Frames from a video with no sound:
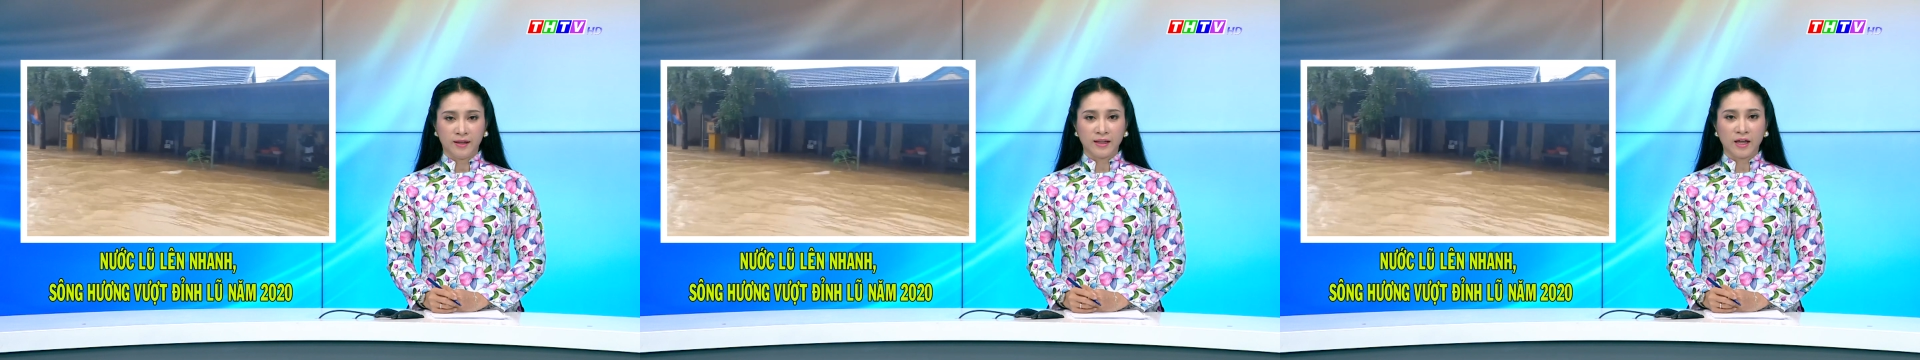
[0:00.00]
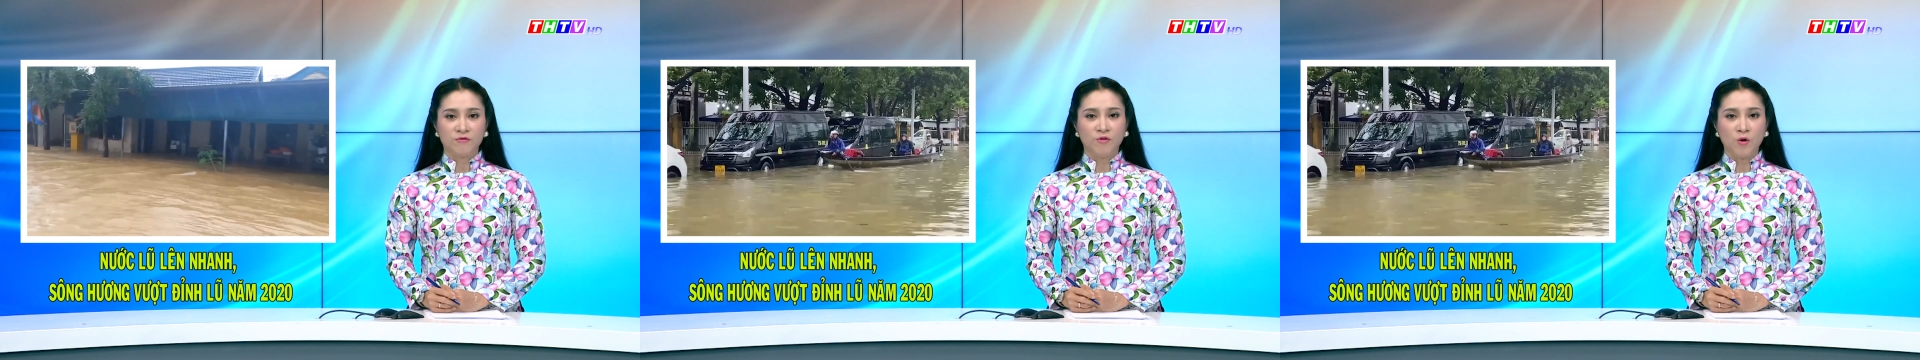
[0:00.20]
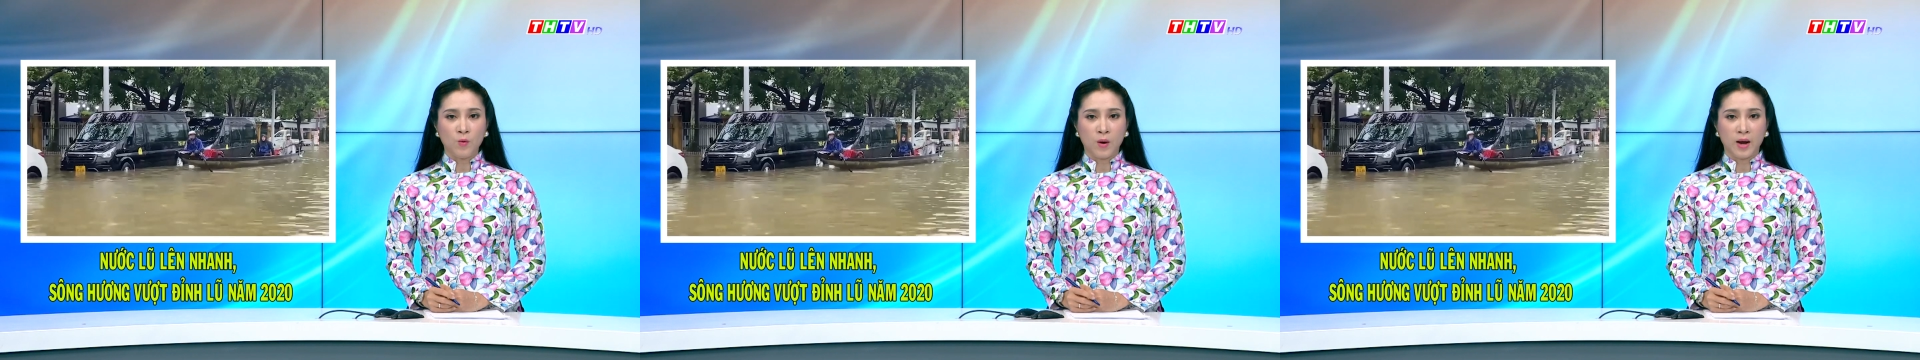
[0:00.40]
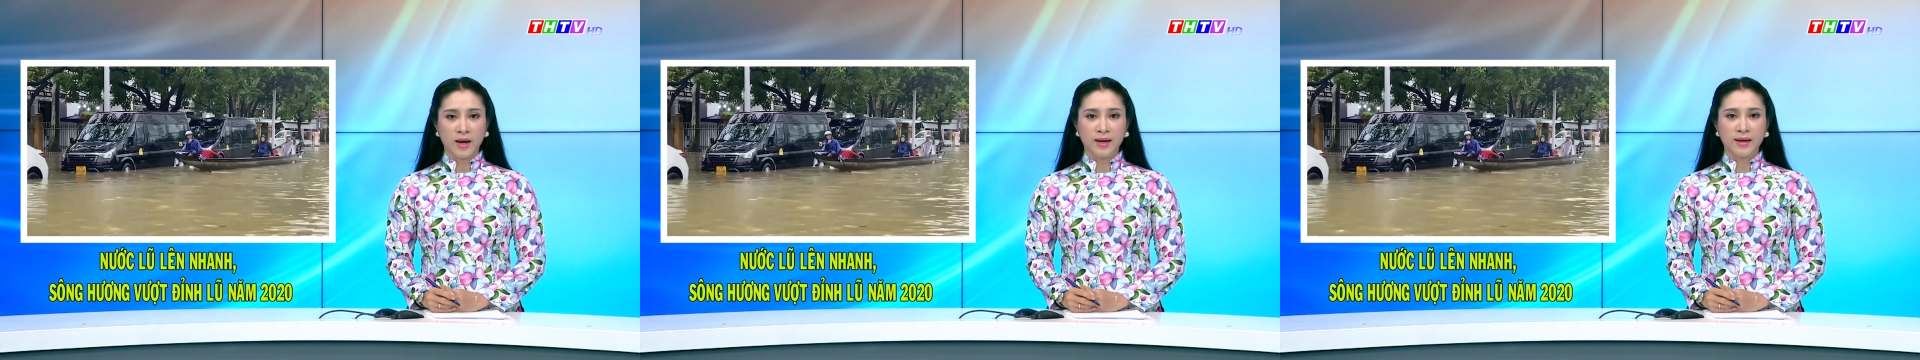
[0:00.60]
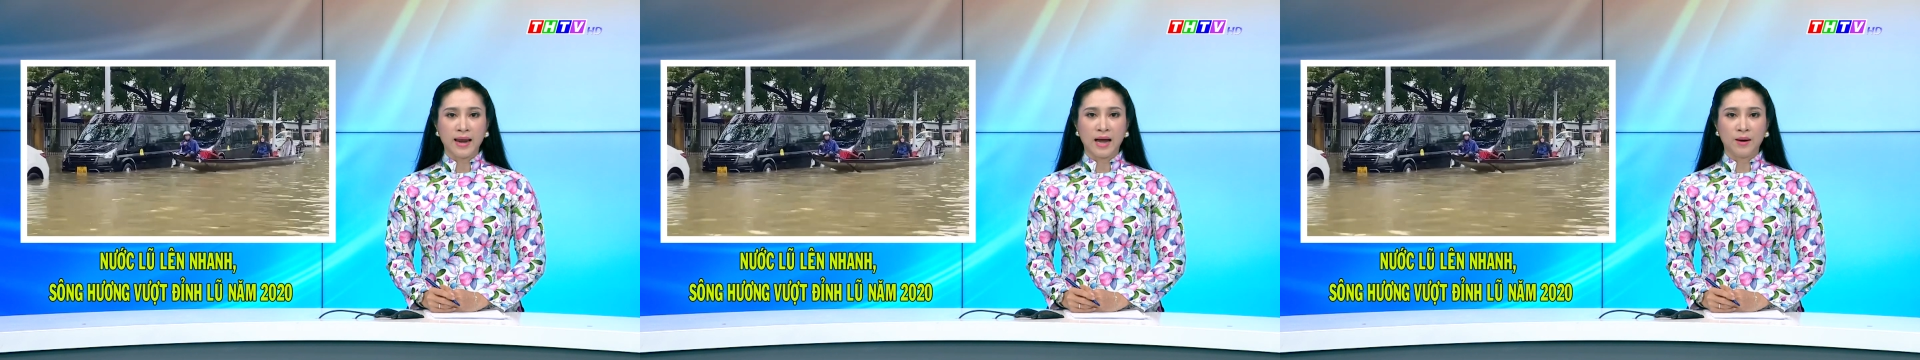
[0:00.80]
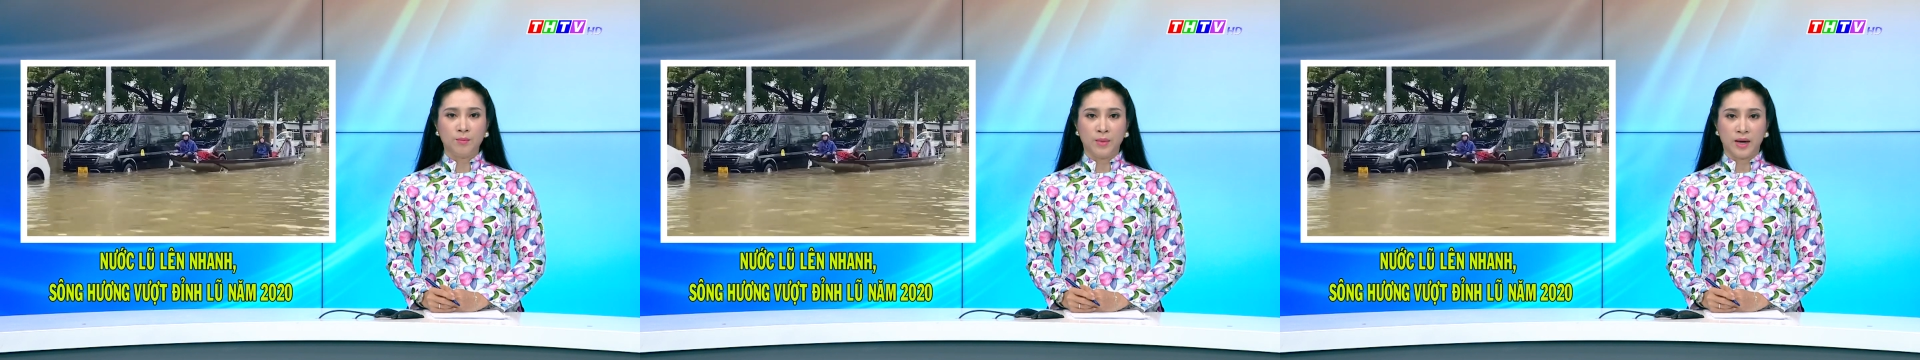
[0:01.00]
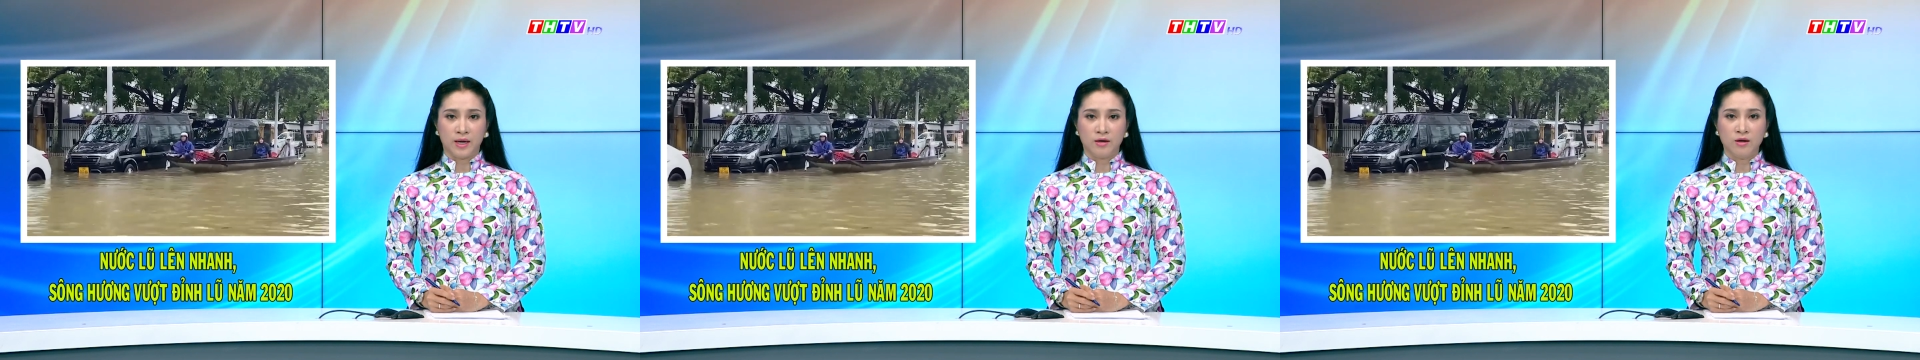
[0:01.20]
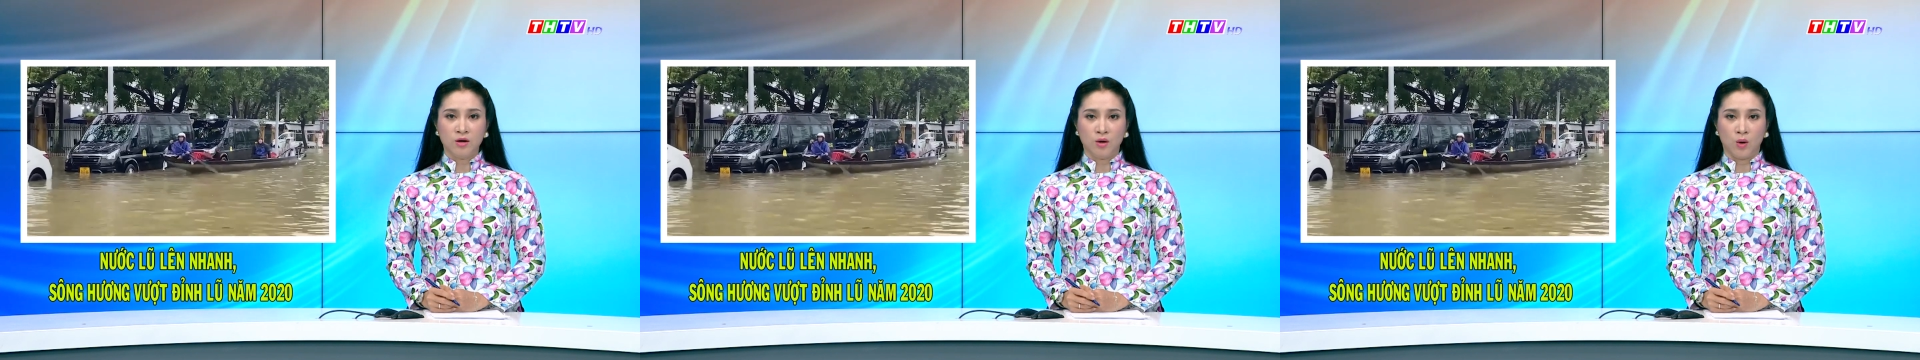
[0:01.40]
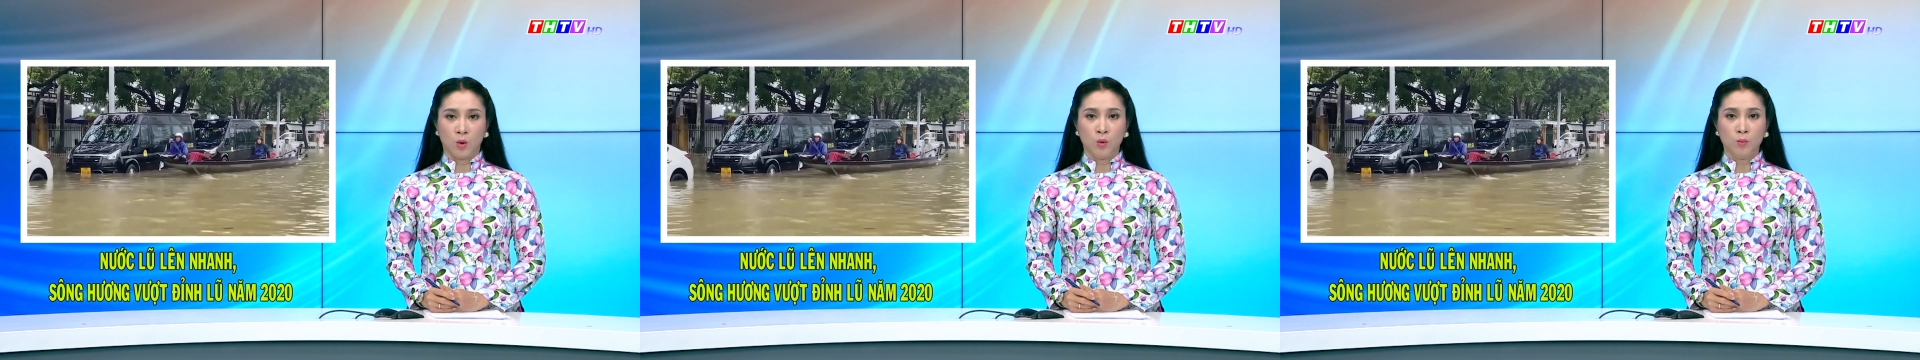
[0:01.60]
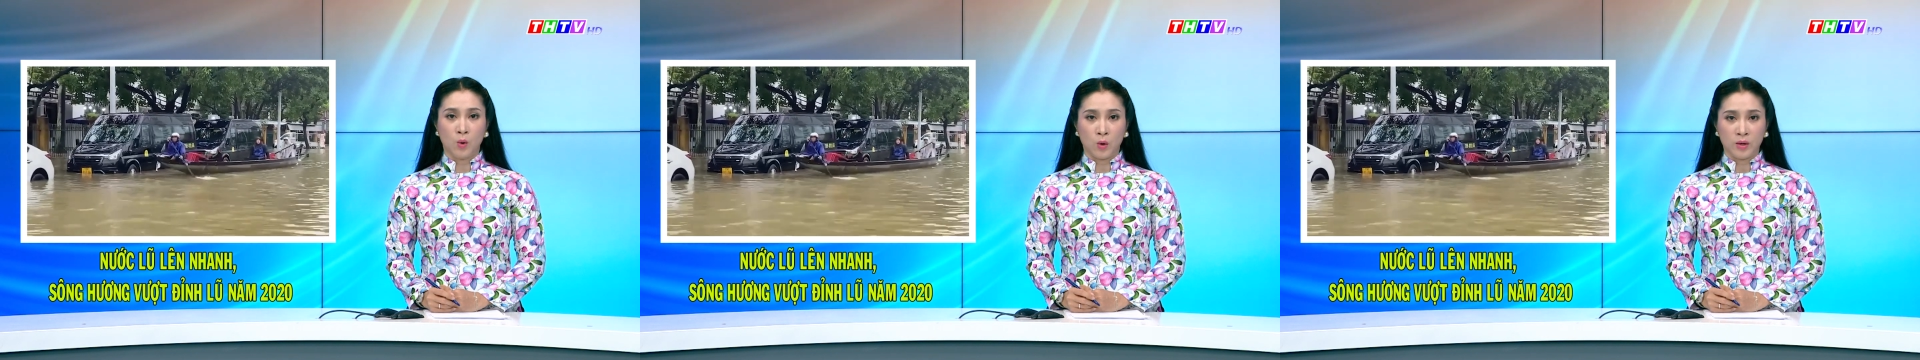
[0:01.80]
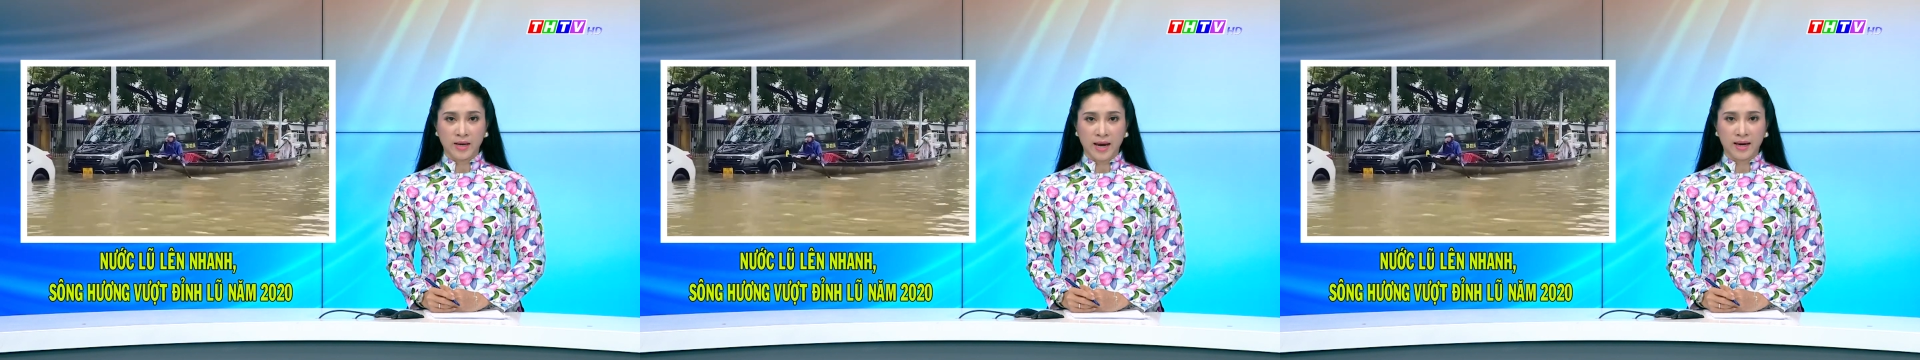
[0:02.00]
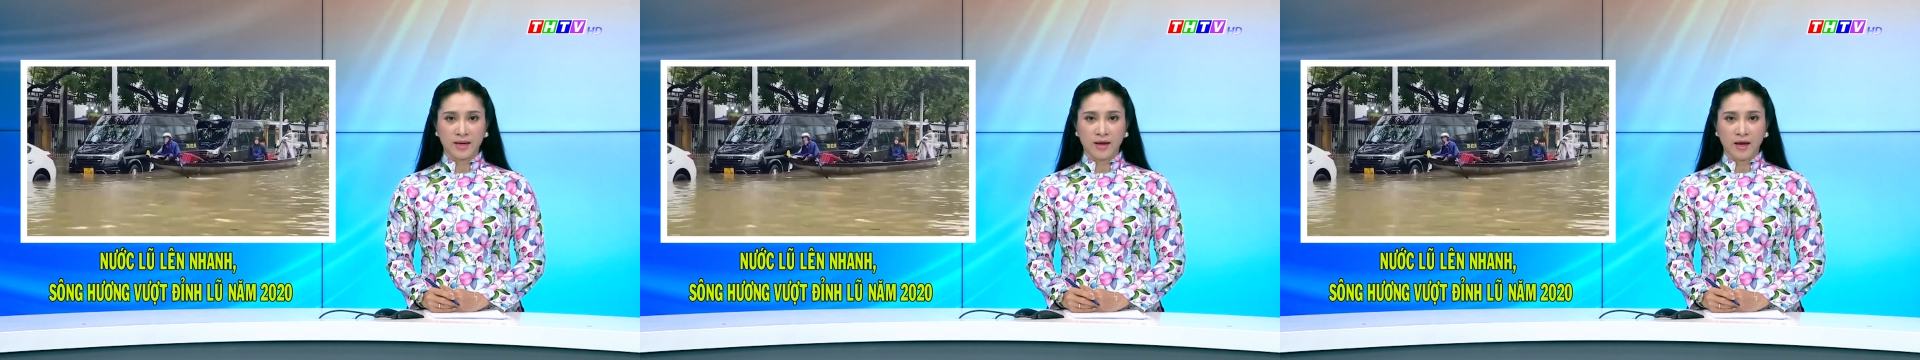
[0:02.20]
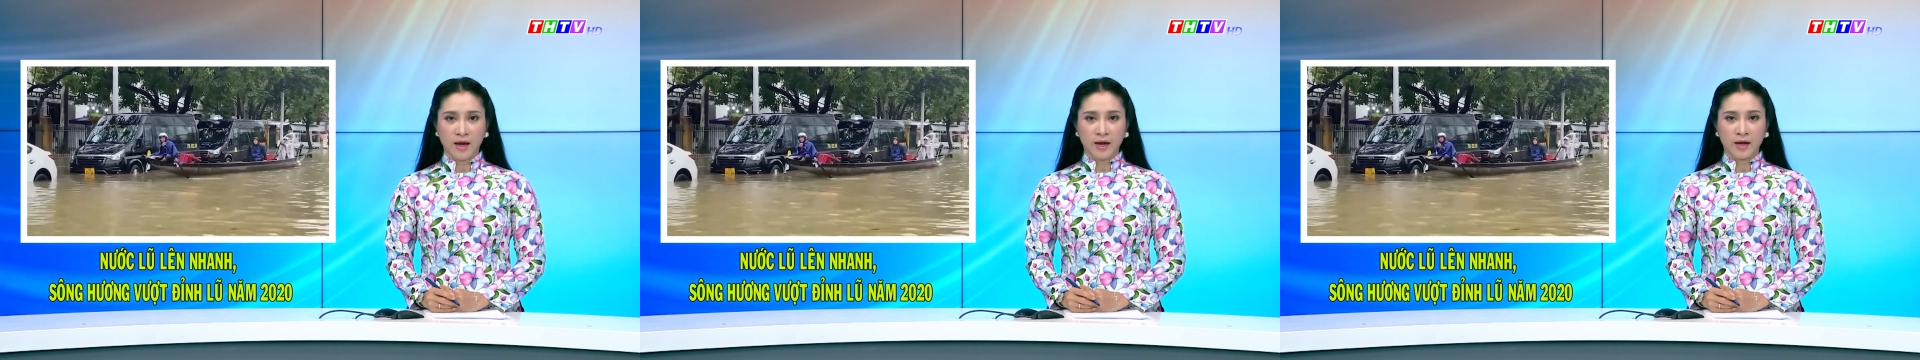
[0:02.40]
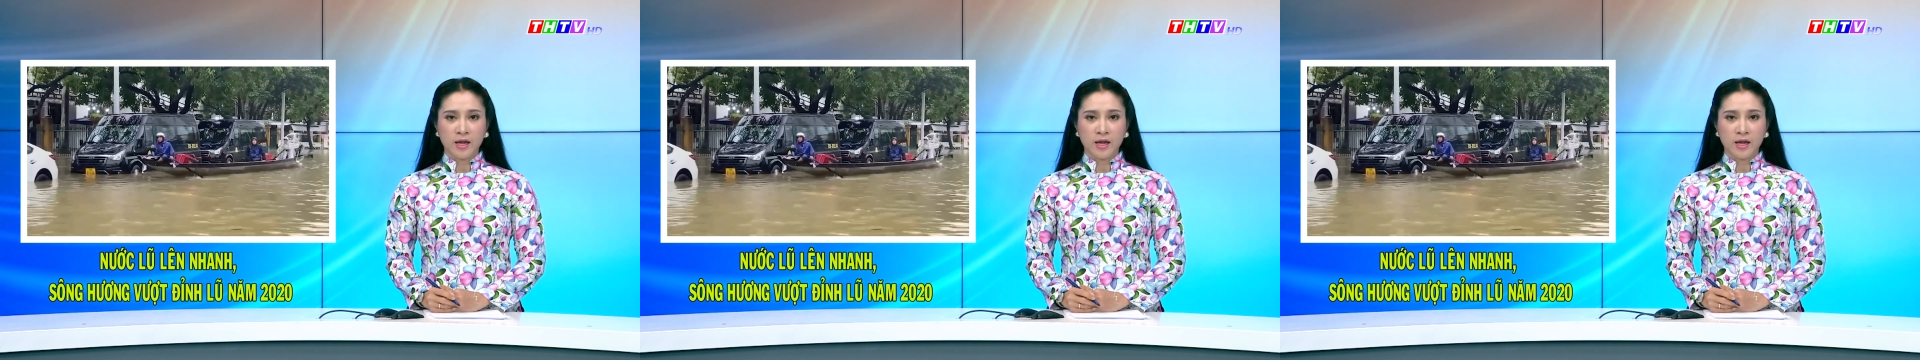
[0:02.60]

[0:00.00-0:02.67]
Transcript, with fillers: Thành phố Quế đang bị nước lũ bủa dây